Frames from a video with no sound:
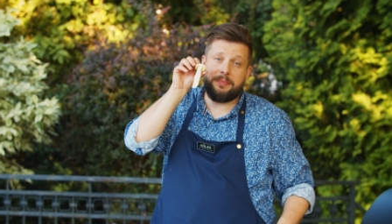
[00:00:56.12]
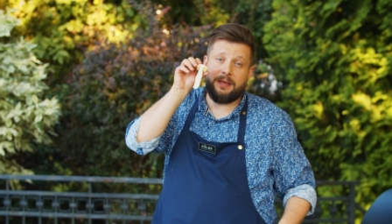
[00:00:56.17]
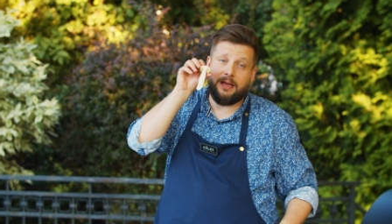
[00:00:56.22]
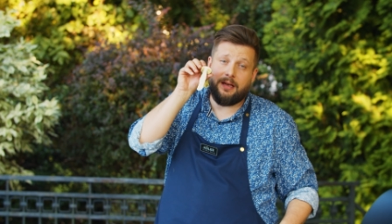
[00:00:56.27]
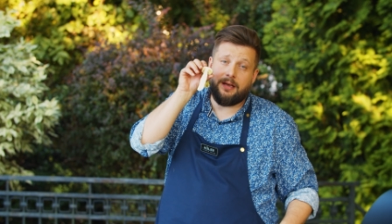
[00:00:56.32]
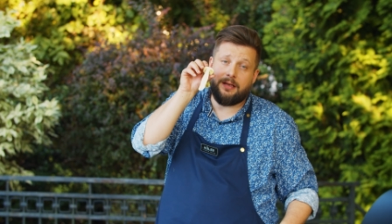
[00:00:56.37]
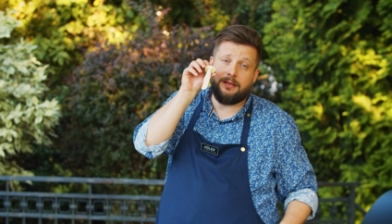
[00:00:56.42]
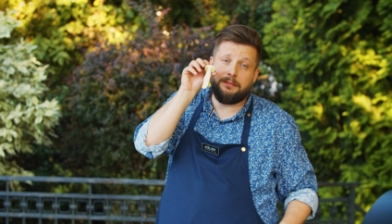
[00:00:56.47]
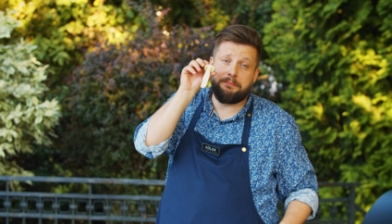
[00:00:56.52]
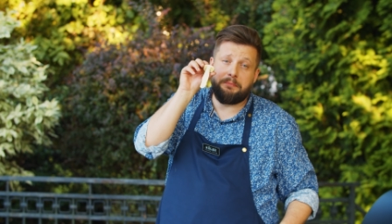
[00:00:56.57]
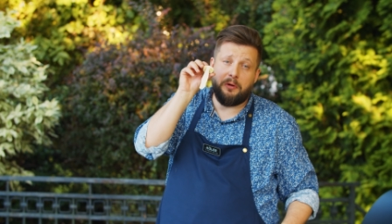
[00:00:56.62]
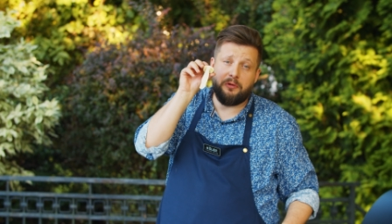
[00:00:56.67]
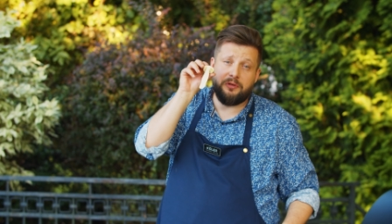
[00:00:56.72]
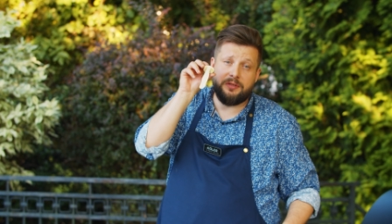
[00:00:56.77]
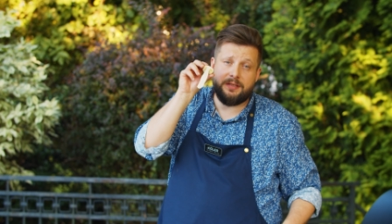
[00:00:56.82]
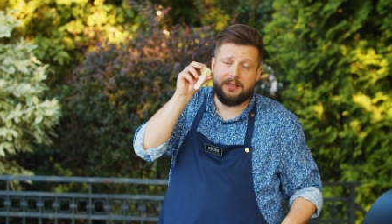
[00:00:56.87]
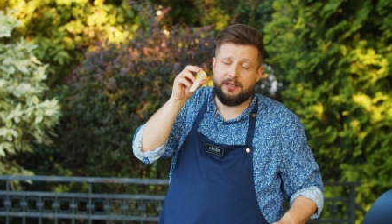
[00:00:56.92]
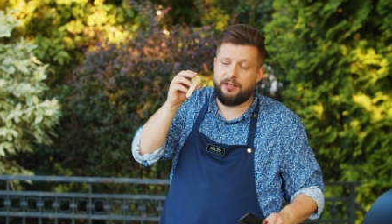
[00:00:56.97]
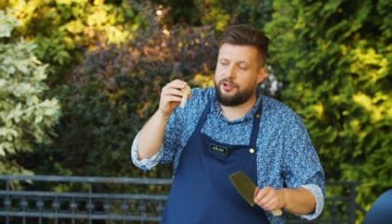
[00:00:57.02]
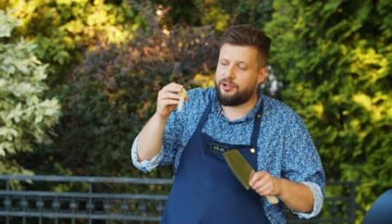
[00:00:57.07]
Piękny
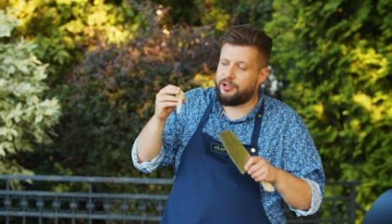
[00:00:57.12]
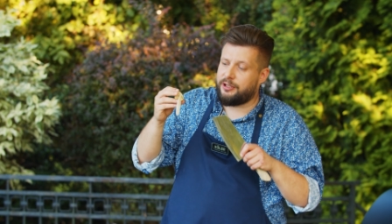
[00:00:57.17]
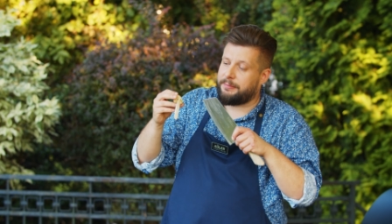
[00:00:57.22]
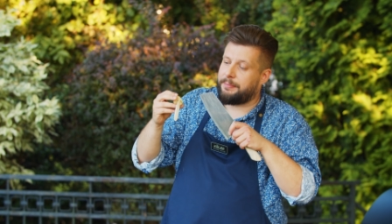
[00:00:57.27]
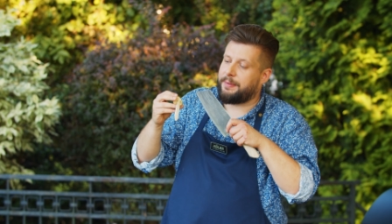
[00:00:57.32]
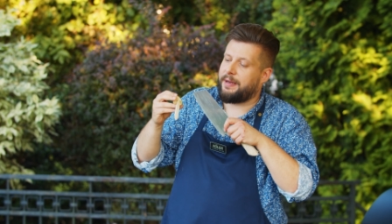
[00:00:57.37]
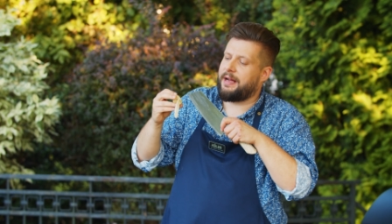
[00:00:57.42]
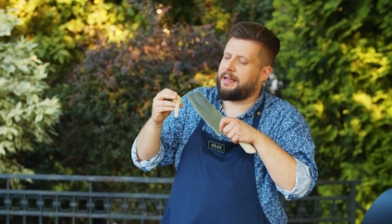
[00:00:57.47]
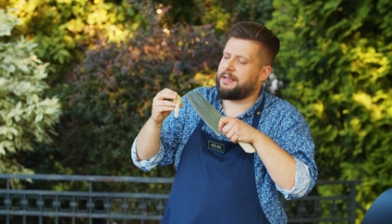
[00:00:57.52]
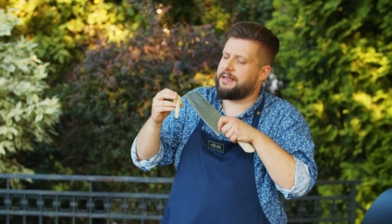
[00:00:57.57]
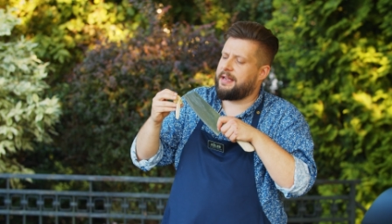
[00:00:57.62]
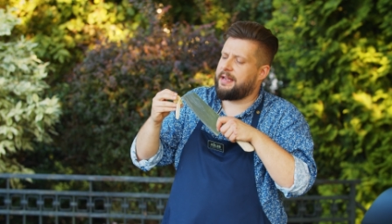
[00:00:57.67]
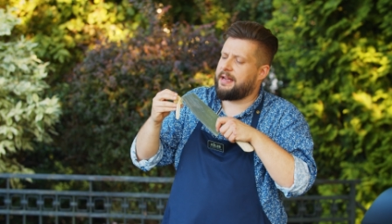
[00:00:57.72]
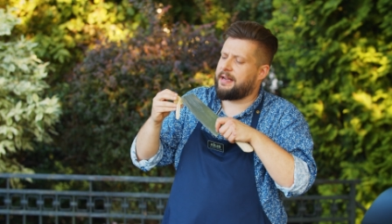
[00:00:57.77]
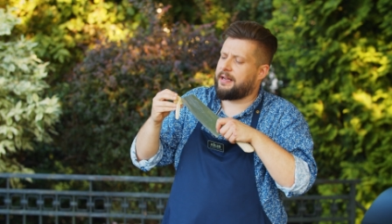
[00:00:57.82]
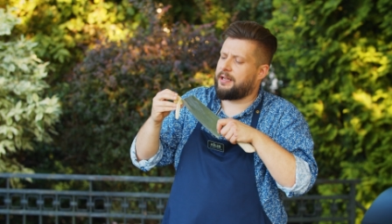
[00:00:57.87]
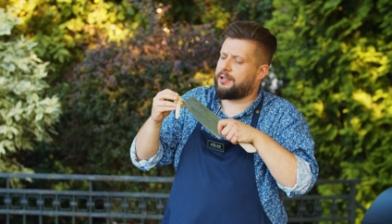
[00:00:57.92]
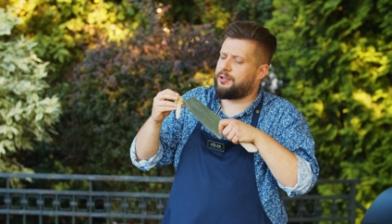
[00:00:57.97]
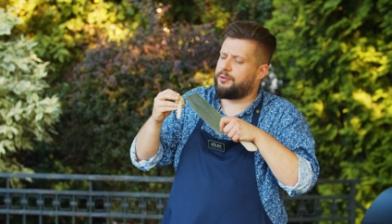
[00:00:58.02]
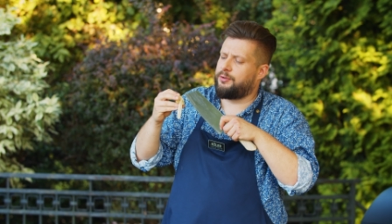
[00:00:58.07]
polski grzyb, a nie
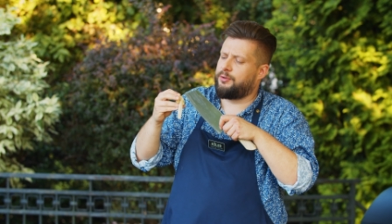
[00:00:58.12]
jakaś